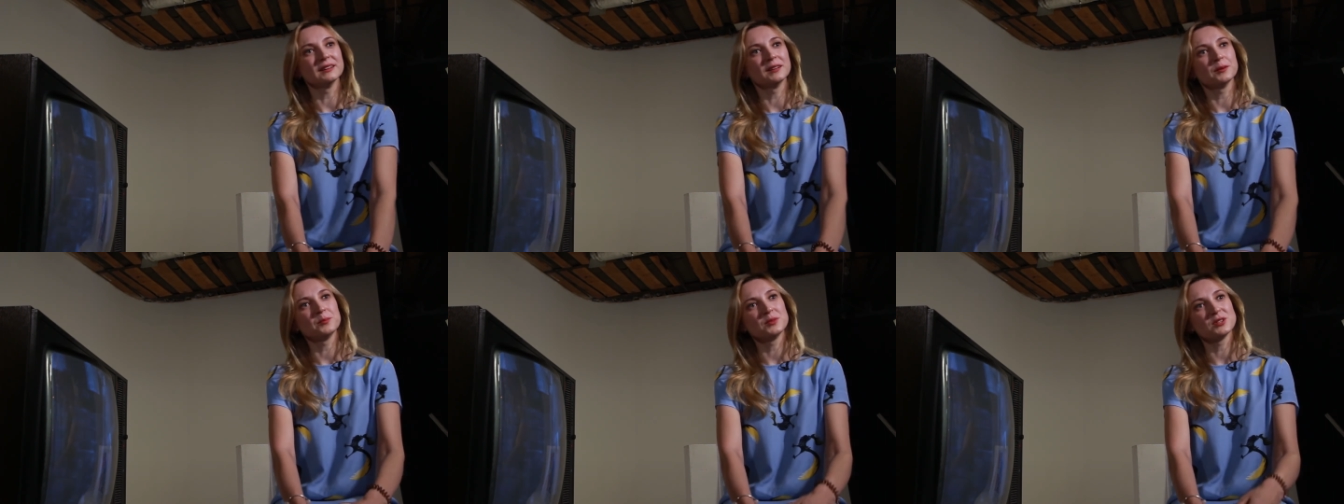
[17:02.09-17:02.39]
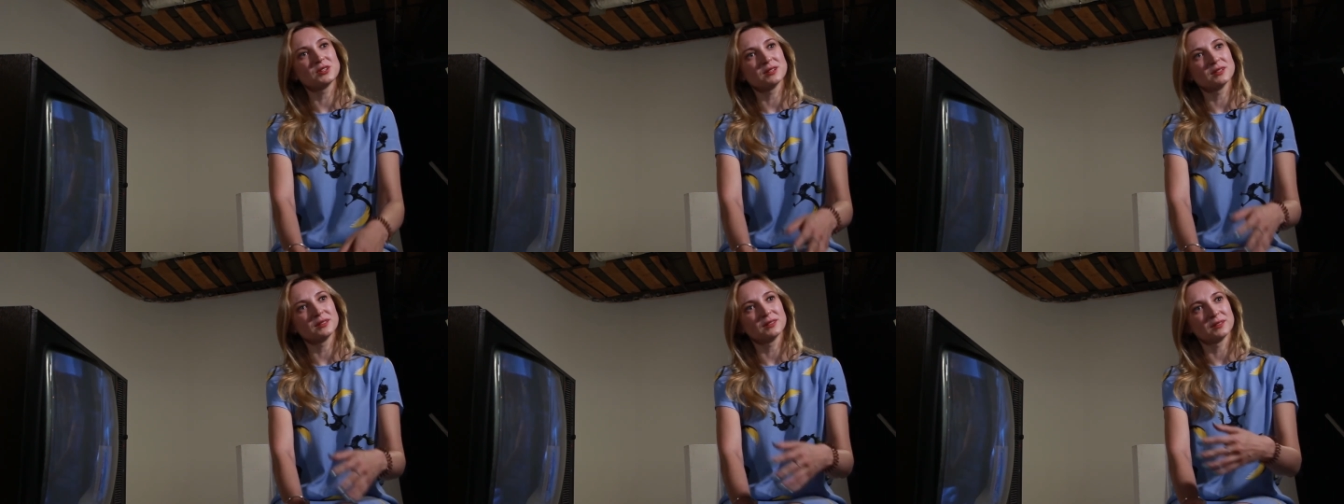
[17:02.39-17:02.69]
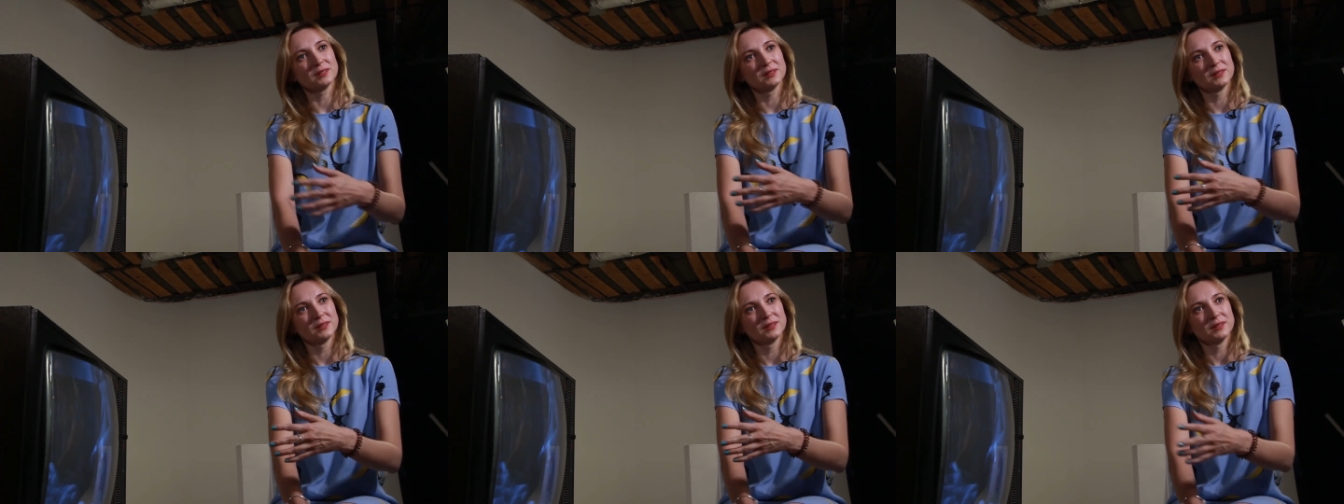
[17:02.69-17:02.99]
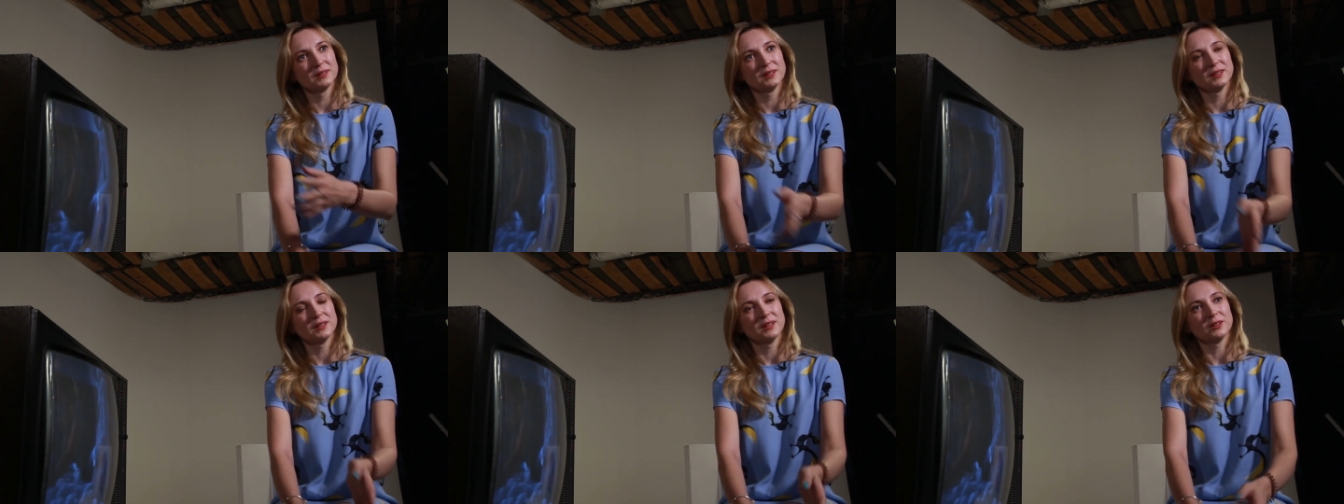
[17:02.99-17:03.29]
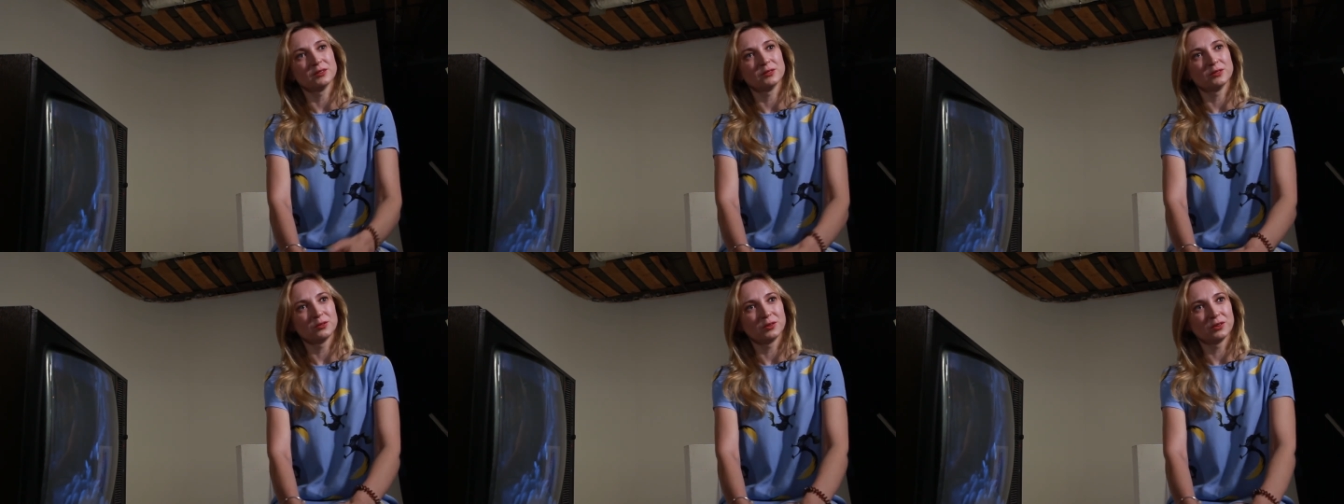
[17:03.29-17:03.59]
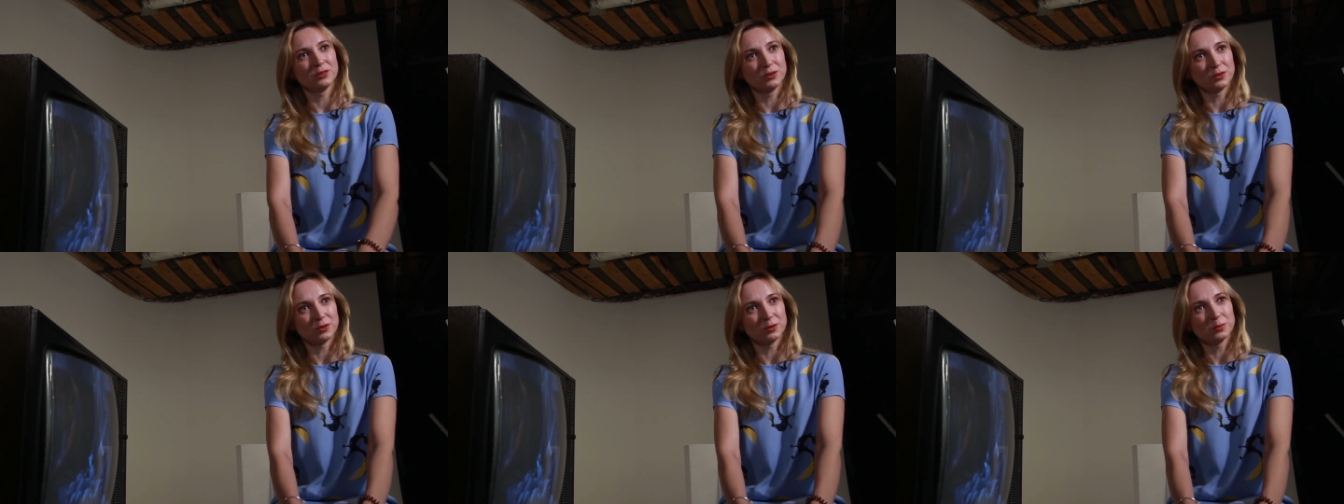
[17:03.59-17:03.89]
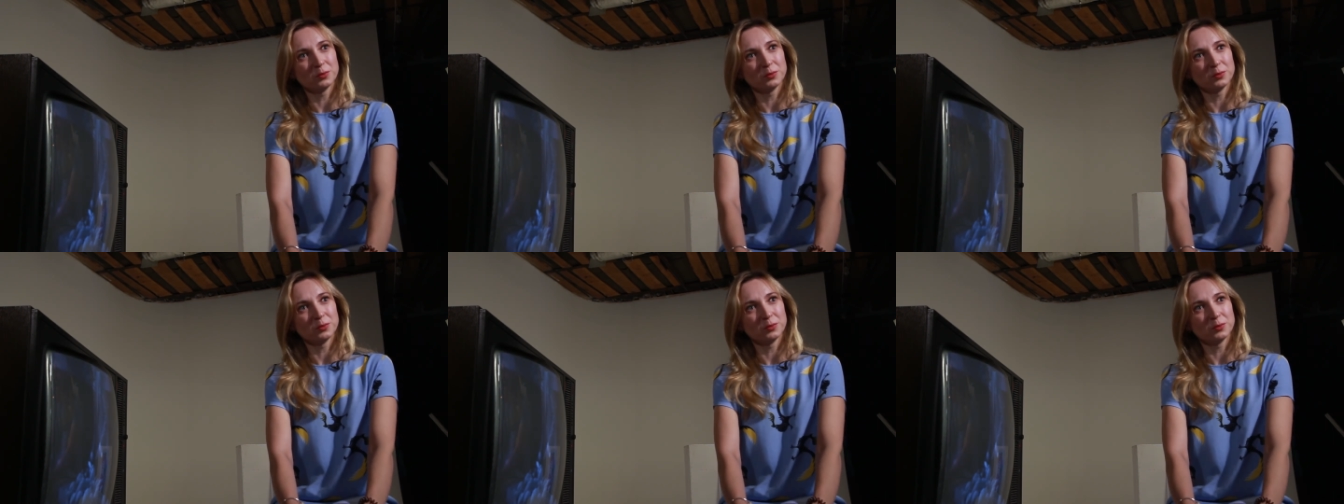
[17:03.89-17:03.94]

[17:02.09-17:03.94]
а она пишет о другой